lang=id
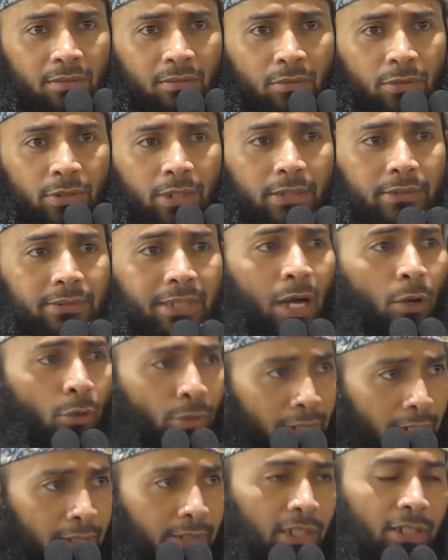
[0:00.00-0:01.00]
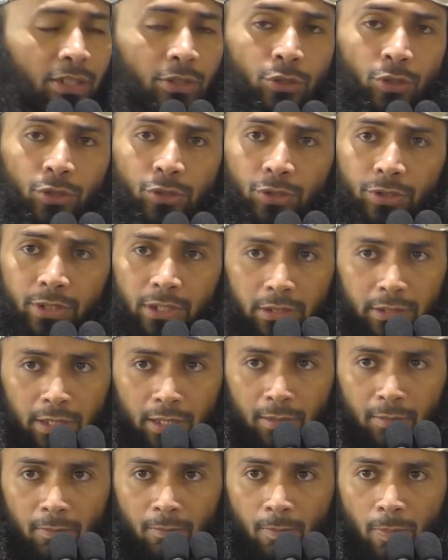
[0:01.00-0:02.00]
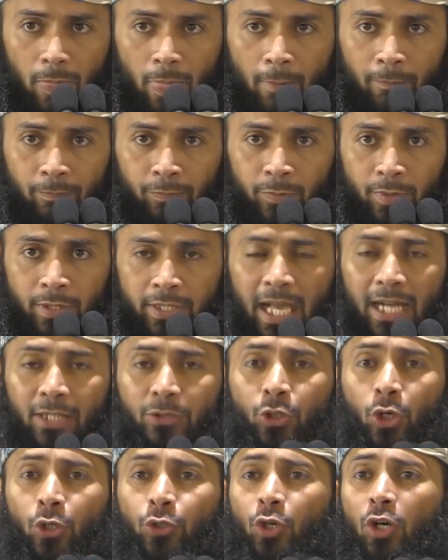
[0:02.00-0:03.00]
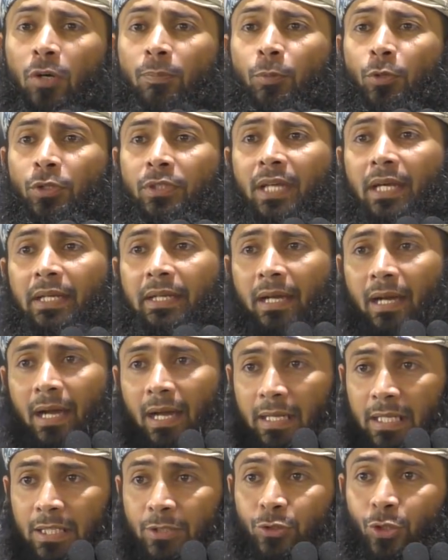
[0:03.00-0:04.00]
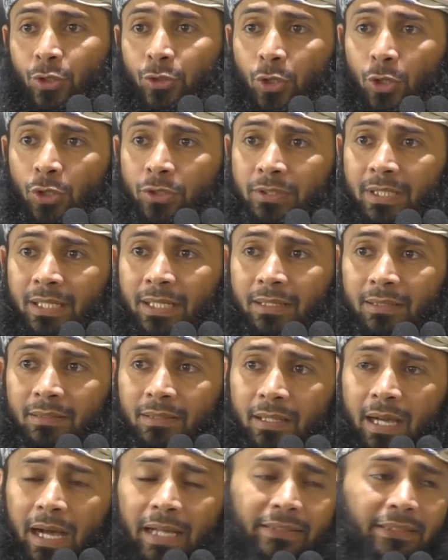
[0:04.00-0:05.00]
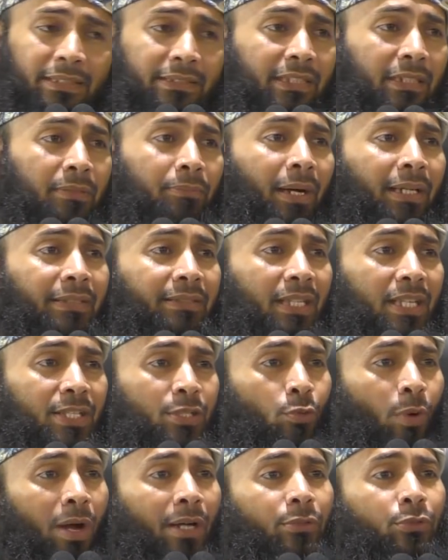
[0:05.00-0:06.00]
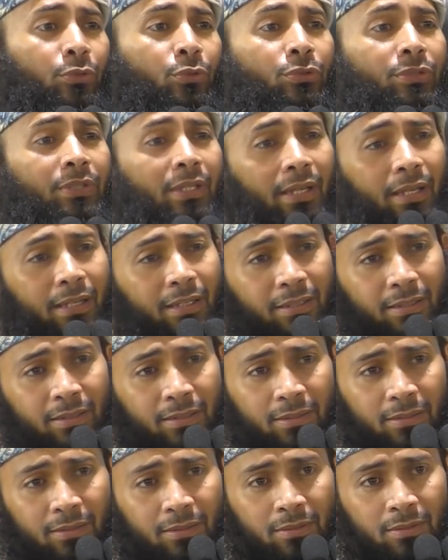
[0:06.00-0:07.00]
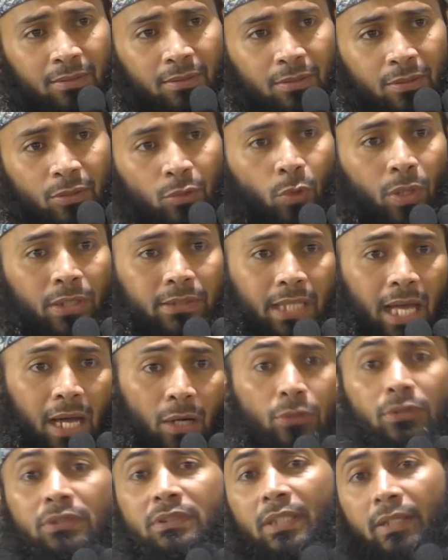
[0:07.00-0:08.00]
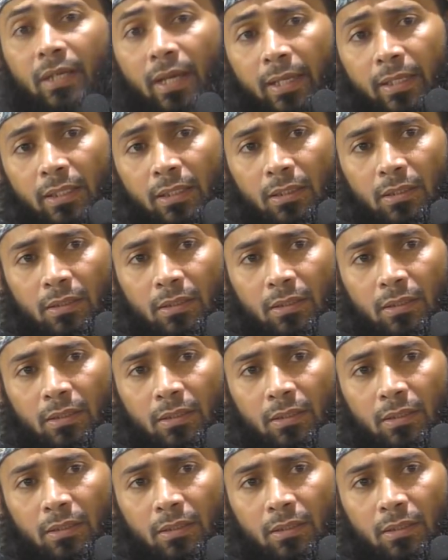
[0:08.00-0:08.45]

Udah tahu dia jadi jodoh kita. Yang jodoh pun kadangkala jodohnya hanya terbatas waktunya. Dua tahun cerai.